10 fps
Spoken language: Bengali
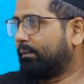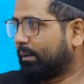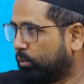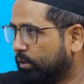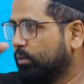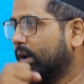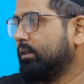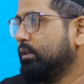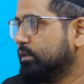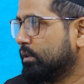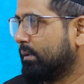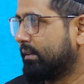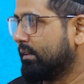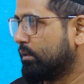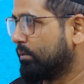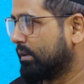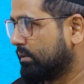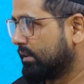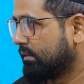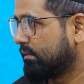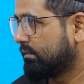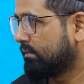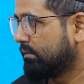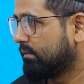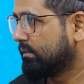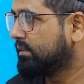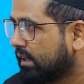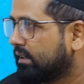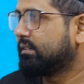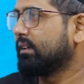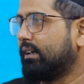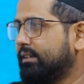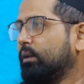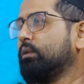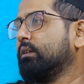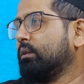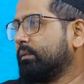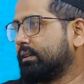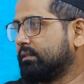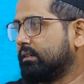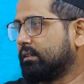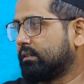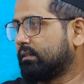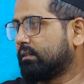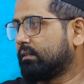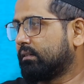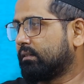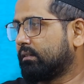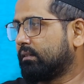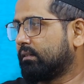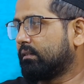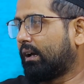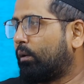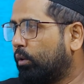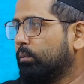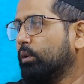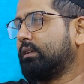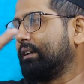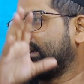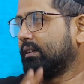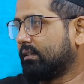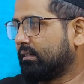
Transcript: আমার বোন গুয়া আসলে ইজত বাজে দিতে পারলো না চিটা খিটে খালি আউরি যাওয়ি মাতি দিল আকল বলতে নাই